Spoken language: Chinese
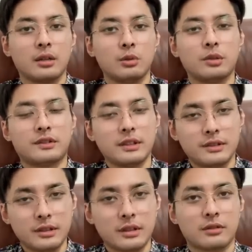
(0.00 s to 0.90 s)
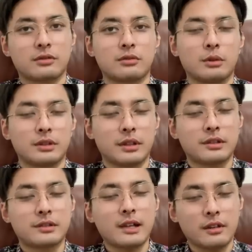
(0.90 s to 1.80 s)
如果真正的作为这个
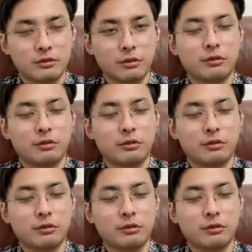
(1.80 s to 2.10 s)
战术